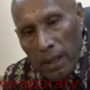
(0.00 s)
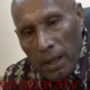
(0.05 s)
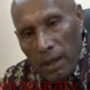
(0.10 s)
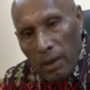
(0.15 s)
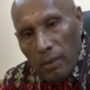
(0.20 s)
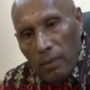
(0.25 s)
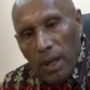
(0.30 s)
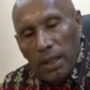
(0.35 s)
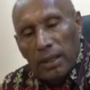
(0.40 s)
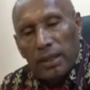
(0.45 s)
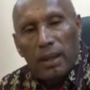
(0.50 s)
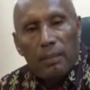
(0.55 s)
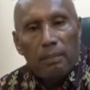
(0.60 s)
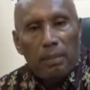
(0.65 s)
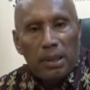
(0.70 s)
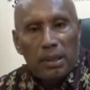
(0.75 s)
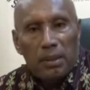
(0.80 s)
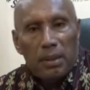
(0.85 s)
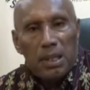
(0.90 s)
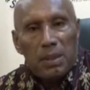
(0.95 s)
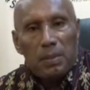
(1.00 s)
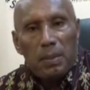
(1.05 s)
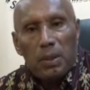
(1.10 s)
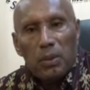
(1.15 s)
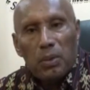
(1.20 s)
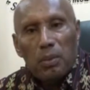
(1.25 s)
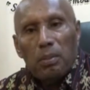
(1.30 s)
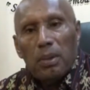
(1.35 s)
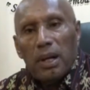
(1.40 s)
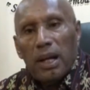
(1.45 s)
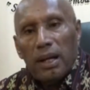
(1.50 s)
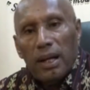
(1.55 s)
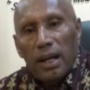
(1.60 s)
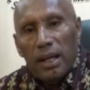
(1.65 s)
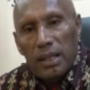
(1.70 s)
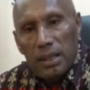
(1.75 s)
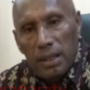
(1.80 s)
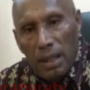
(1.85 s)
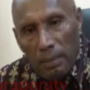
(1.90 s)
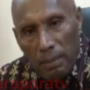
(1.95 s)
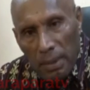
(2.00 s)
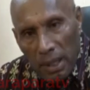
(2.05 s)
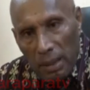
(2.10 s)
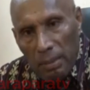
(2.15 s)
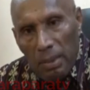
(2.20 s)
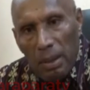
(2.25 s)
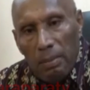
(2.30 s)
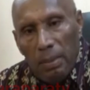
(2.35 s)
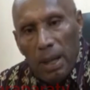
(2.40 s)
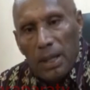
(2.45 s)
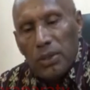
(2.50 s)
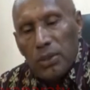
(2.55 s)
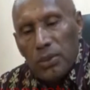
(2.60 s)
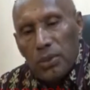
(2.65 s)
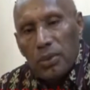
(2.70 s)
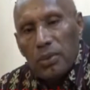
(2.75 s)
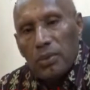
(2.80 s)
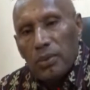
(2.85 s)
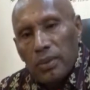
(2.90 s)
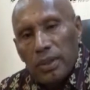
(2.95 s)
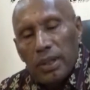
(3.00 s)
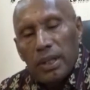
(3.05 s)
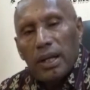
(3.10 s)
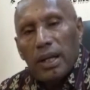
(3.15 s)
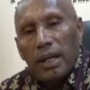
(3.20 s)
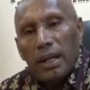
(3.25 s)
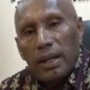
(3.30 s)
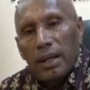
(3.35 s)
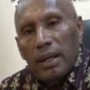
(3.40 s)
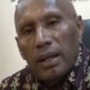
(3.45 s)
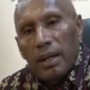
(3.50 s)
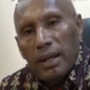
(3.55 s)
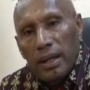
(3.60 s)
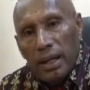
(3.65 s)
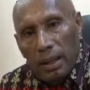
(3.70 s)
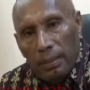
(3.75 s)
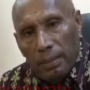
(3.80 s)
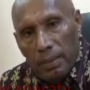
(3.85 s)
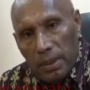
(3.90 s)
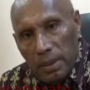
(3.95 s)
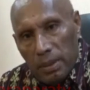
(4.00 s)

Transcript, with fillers: reward empowerment untuk mereka sehingga mereka memacu diri. Ya,